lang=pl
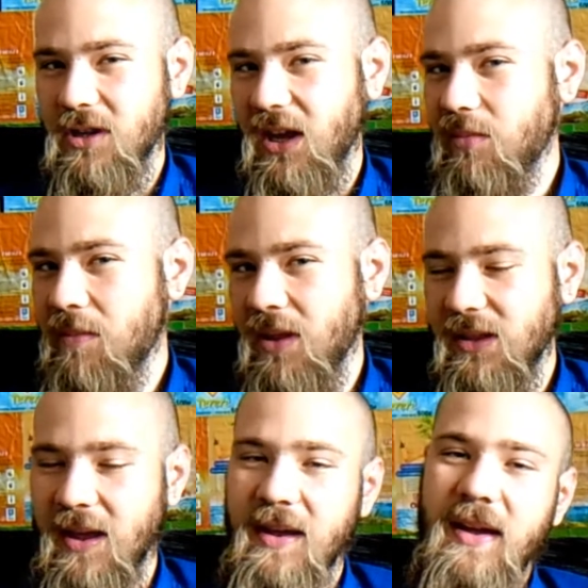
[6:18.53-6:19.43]
yerba
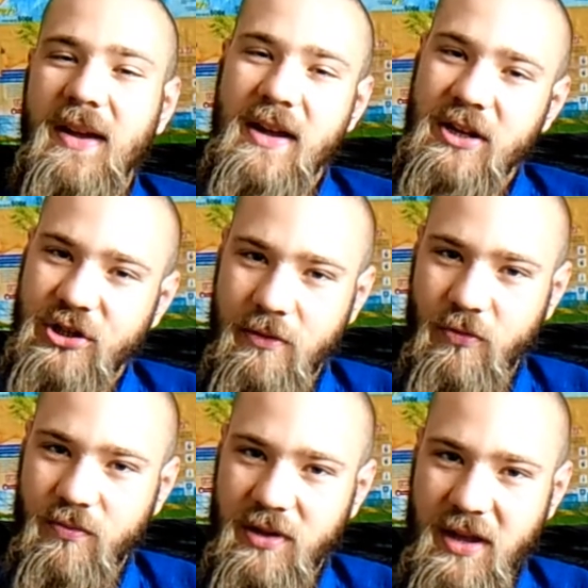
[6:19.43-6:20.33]
mate,
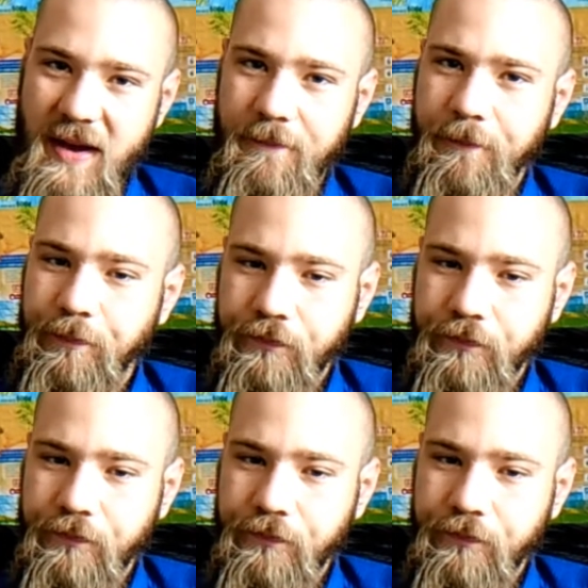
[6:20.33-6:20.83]
czemu by nie.